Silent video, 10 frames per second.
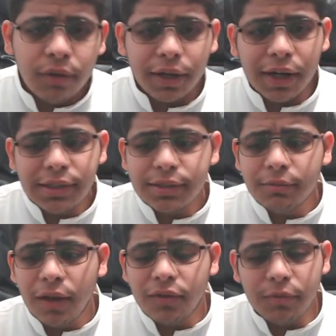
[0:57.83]
خرجت
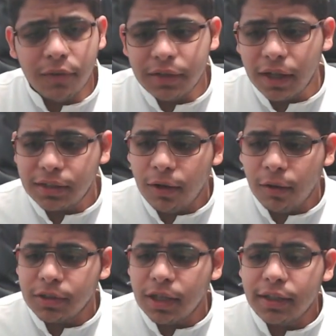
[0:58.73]
ما في ما في دراسه من
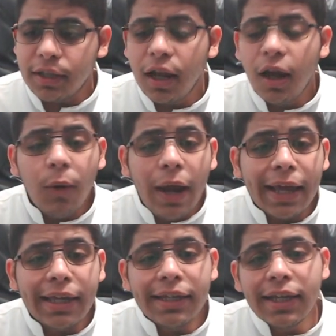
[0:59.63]
اليوم صاعده
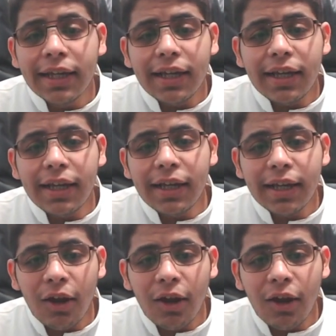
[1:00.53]
ولكن آه، خلونا